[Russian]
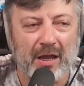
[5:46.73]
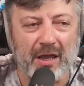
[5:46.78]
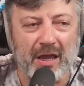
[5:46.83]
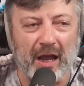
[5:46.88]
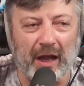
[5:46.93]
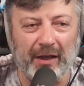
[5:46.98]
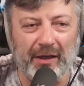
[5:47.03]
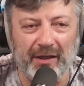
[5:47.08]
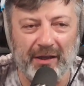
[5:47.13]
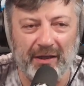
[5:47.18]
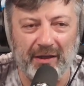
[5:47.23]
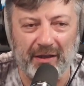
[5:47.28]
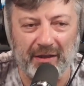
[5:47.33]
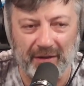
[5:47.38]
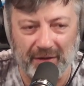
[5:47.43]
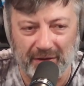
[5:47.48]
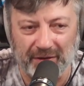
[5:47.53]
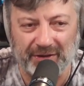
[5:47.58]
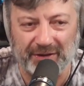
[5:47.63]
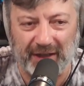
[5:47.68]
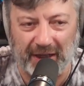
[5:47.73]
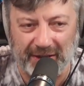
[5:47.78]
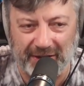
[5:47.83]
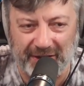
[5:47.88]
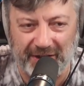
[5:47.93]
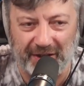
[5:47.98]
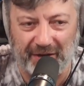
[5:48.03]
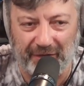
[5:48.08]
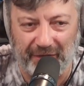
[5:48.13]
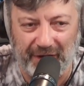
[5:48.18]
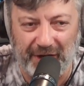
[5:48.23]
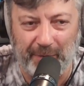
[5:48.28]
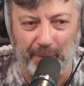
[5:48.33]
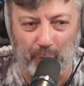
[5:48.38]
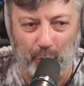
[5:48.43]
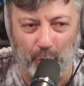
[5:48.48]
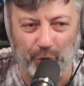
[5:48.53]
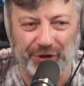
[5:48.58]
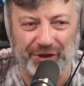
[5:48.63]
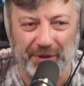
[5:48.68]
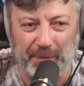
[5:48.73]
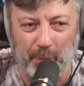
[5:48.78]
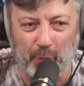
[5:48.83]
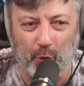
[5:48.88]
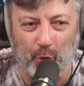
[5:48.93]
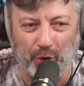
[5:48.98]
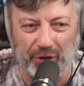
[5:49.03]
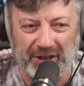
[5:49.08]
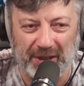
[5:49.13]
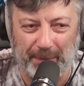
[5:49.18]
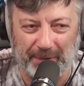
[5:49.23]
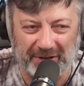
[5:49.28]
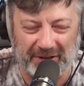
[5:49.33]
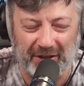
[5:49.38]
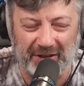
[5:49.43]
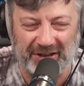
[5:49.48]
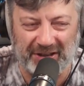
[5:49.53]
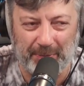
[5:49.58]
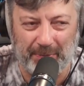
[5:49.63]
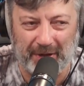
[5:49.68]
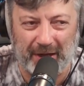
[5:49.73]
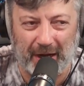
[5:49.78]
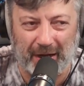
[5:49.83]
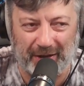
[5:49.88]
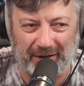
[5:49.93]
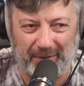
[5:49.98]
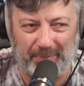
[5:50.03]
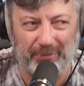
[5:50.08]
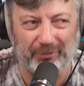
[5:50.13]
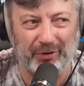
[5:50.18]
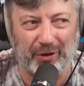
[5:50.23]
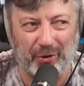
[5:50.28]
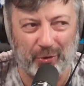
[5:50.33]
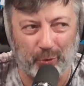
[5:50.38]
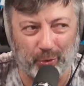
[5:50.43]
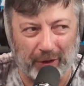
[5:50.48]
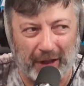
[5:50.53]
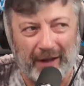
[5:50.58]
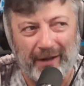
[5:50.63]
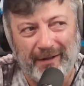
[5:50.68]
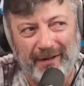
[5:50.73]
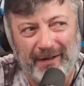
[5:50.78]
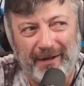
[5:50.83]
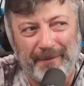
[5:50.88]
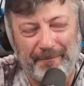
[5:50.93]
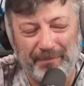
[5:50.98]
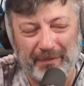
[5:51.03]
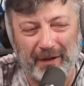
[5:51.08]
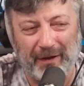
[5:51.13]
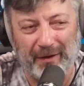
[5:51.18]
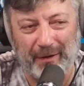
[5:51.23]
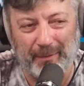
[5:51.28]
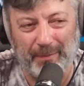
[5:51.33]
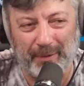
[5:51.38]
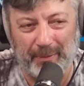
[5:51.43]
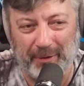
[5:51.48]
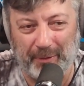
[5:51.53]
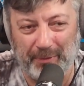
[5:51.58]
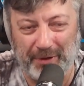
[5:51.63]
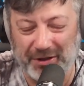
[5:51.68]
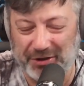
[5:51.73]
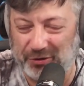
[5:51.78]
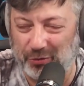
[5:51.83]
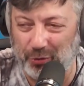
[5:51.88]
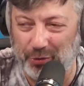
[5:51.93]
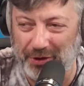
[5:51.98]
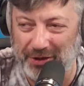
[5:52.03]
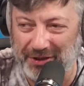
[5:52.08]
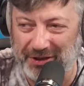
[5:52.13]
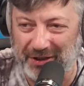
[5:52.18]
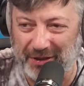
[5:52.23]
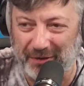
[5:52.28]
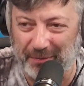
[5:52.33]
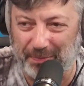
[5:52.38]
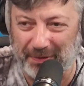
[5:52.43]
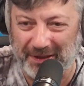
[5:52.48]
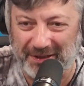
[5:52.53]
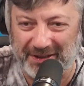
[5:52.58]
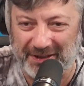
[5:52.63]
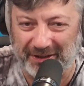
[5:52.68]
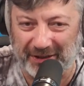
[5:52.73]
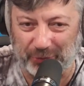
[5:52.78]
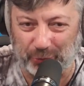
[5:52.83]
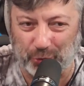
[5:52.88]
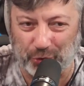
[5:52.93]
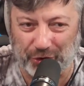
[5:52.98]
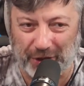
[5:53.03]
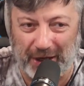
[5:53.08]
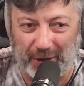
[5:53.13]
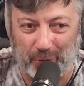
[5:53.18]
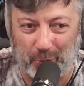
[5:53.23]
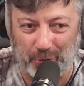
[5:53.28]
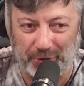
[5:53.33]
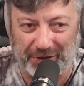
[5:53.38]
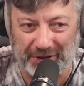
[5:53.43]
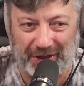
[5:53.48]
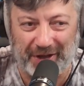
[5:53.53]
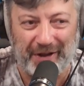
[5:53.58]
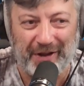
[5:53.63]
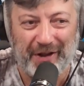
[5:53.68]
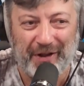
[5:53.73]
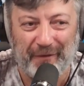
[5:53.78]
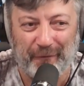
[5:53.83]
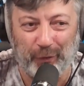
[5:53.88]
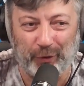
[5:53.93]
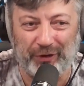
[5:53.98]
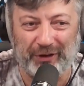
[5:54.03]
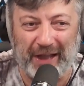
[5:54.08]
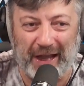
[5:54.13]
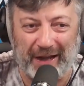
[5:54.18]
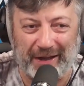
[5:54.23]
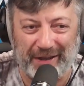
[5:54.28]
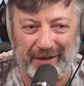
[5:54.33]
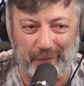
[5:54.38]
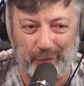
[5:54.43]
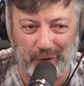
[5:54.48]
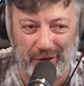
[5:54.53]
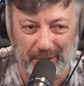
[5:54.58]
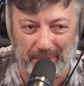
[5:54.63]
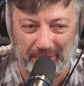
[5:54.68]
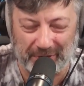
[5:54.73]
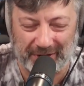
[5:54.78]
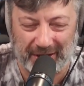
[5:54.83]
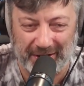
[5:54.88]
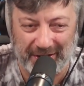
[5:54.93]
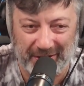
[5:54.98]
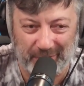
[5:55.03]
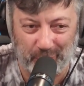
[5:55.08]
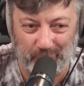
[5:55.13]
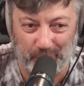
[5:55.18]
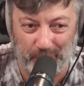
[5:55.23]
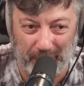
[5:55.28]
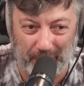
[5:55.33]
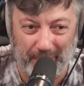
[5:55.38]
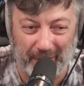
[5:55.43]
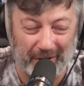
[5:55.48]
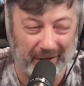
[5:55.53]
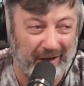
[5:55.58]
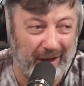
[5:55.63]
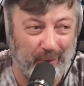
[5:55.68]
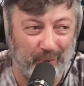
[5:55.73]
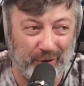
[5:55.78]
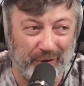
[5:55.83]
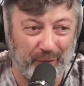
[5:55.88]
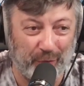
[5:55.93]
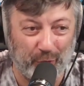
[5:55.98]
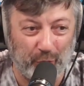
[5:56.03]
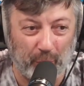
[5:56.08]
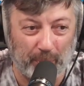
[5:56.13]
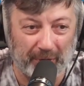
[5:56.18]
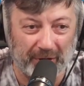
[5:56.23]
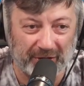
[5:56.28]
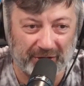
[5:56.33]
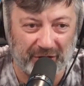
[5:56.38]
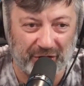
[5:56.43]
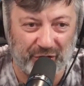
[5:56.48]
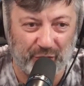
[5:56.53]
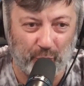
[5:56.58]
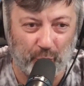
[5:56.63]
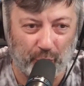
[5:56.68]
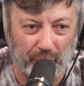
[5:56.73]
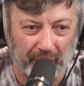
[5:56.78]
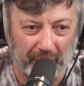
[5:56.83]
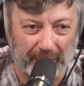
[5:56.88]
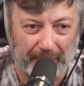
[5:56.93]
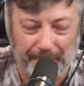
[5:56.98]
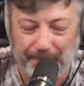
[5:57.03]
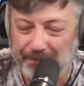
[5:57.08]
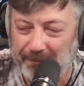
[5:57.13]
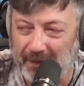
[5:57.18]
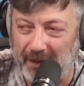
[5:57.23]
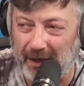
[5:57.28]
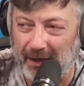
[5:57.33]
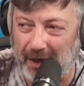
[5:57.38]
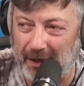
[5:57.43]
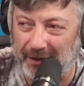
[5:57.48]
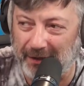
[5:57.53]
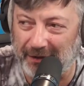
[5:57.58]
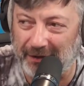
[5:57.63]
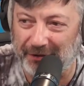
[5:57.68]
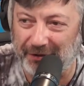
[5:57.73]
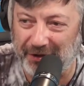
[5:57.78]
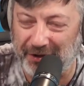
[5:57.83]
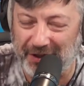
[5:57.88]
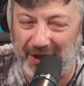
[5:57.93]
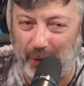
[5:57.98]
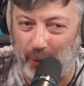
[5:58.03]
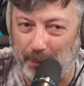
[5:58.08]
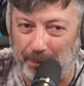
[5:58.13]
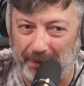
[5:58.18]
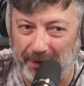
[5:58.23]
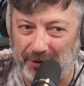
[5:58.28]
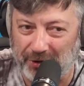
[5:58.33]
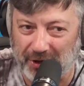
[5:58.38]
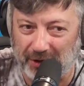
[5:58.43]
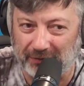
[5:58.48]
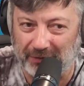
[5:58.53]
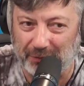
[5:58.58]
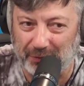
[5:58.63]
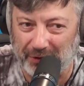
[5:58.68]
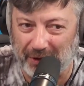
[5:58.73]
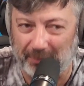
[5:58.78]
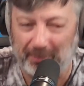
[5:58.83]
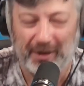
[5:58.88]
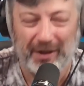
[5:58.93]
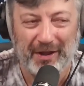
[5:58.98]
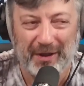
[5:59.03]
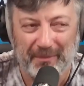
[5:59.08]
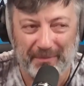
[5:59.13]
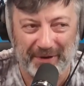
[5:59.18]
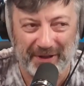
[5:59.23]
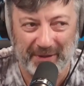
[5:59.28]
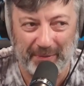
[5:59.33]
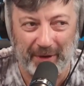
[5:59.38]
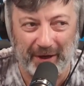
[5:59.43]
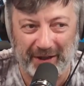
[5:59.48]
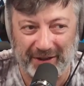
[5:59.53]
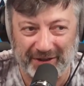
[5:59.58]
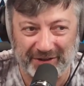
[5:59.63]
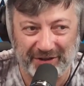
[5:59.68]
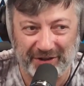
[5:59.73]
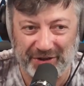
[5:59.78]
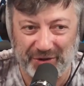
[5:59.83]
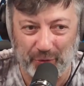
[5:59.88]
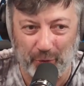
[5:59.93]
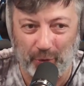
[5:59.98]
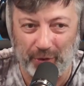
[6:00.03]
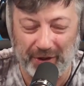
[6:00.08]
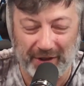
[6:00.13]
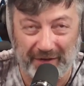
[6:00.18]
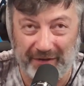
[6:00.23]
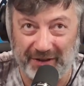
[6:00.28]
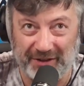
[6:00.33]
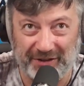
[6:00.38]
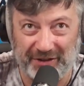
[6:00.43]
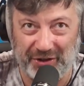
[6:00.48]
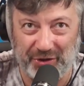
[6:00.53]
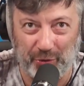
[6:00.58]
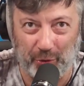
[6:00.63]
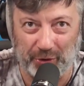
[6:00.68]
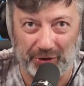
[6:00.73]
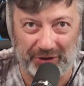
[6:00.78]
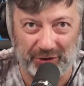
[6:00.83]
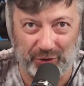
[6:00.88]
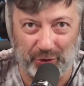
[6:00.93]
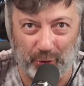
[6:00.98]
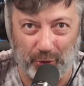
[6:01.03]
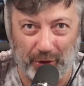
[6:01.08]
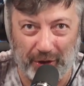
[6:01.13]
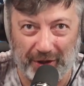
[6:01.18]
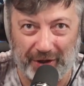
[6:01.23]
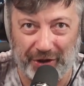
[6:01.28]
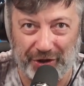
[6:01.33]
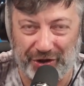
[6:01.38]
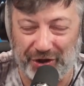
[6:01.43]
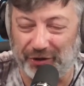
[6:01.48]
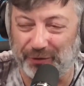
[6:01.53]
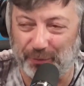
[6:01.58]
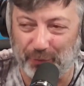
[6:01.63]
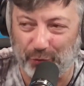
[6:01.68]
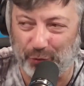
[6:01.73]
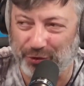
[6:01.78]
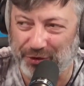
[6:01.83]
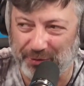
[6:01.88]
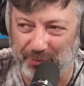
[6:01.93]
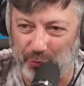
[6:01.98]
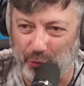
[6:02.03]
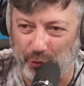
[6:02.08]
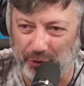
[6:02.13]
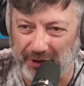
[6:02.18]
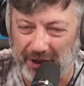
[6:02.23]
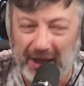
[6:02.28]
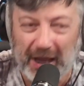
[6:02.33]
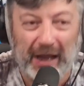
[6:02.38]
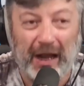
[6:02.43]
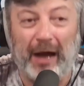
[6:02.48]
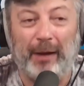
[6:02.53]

И они скандировали «Моди, моди». Представьте себе, как это было круто. Э, премьер-министру Индии прийти на лужайку, где вот так его имя скандируют. Примерно как у него дома на стадионах. Да, когда Натаньягу приезжал, его там принимали на стадионе, и весь стадион стоя кричал «Моди, Моди».